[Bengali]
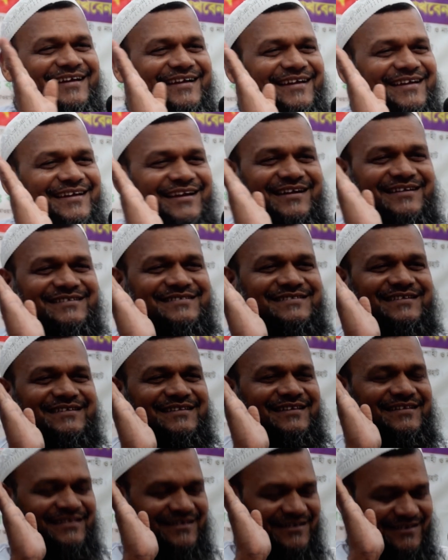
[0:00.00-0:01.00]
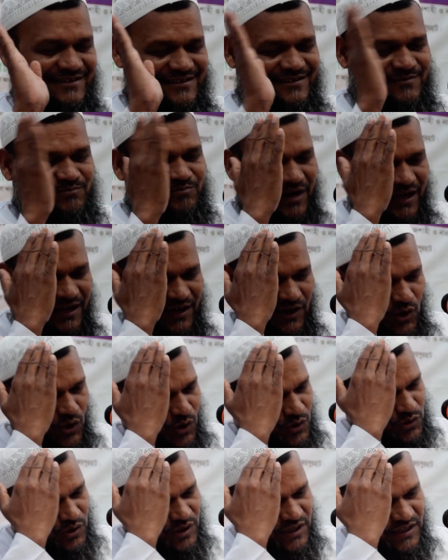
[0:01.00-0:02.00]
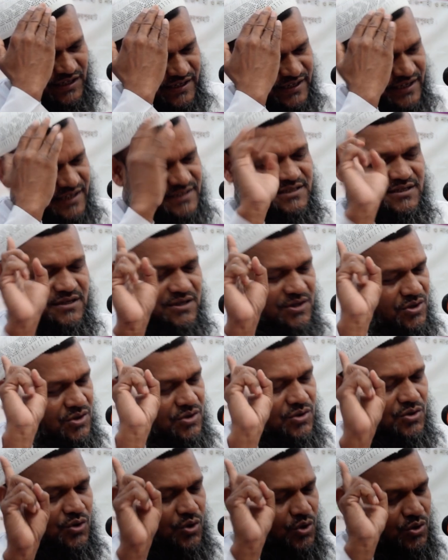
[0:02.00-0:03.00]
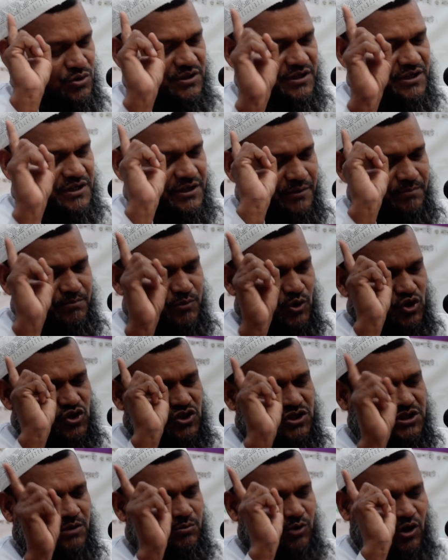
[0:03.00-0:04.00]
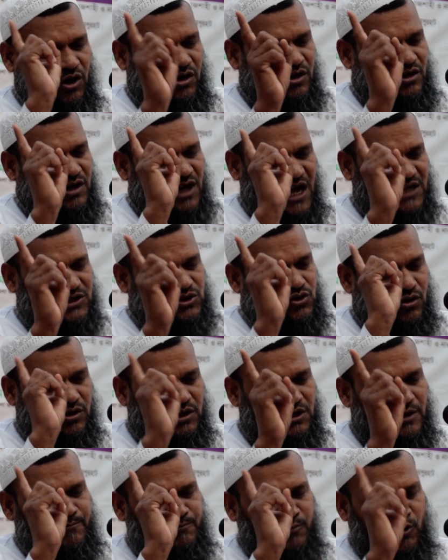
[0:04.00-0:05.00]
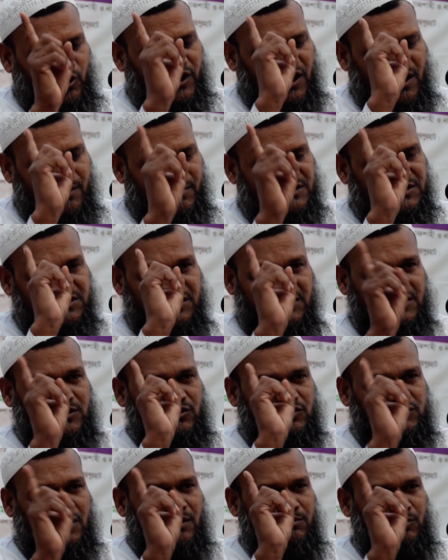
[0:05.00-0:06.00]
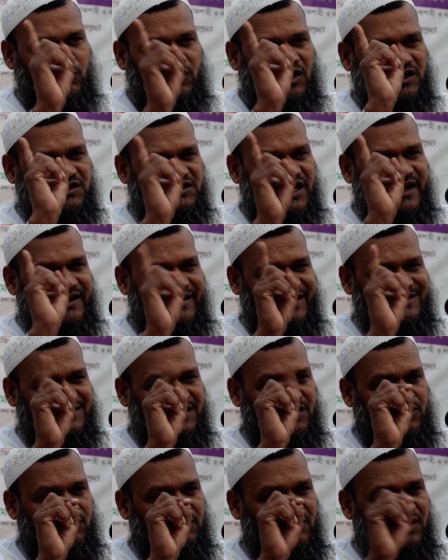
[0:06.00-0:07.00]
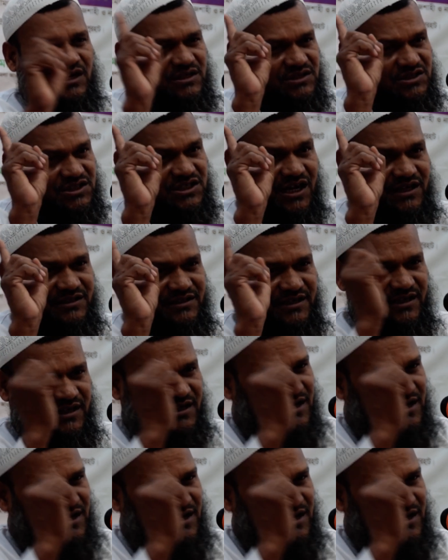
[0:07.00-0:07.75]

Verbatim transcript: কে আসছে দাদা বাইরের লোক দুটো দাঁড়িয়ে আছে ওদেরকে বসতে বল আধ ঘন্টা পরে আমার সাথে কথা হবে ওরা যায় না যেন চাঁদে